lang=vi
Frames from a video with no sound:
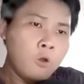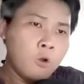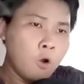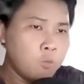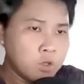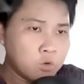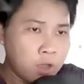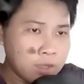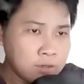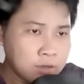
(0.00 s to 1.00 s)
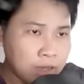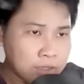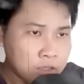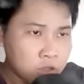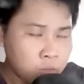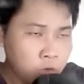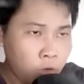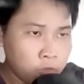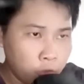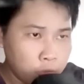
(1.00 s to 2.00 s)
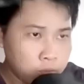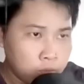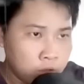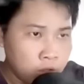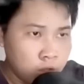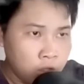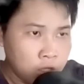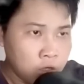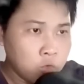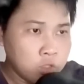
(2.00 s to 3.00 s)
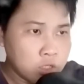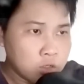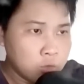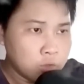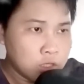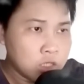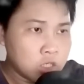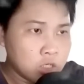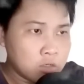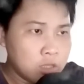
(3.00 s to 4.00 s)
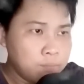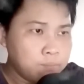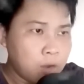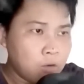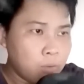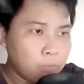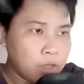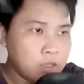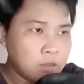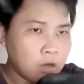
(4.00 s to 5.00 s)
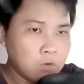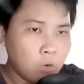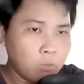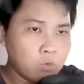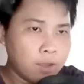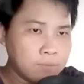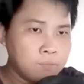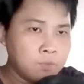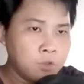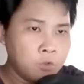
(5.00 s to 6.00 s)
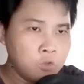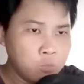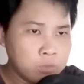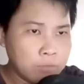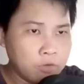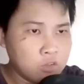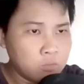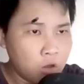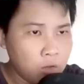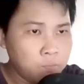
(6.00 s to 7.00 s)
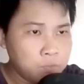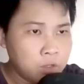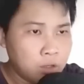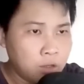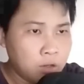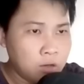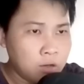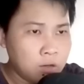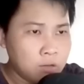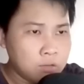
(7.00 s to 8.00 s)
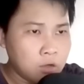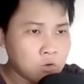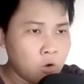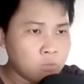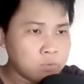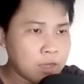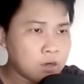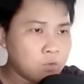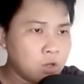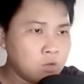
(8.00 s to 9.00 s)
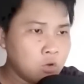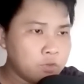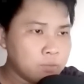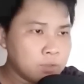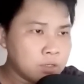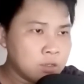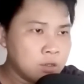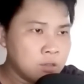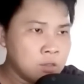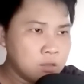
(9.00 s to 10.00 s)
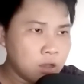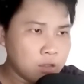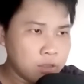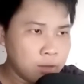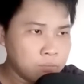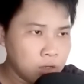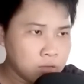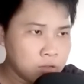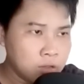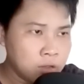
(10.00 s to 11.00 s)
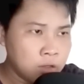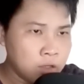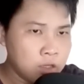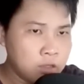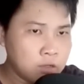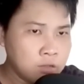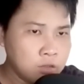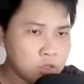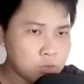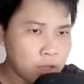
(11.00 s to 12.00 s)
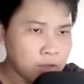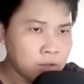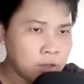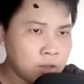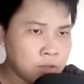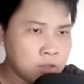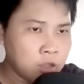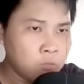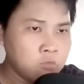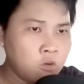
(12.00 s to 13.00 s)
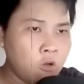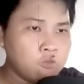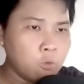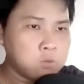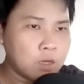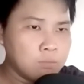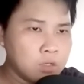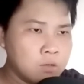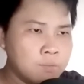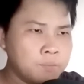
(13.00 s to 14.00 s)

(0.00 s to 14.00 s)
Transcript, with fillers: Hồn lực của hắn đang nhanh chóng khôi phục. Cái lượng nhiệt lưu kia trực tiếp bao bọc lấy thần hồn của hắn, dung nhập vào trong đó. Thần hồn đang đau đớn của Viên Minh nhất thời giảm bớt, ý thức tiêu tán, nhanh chóng khôi phục thanh minh.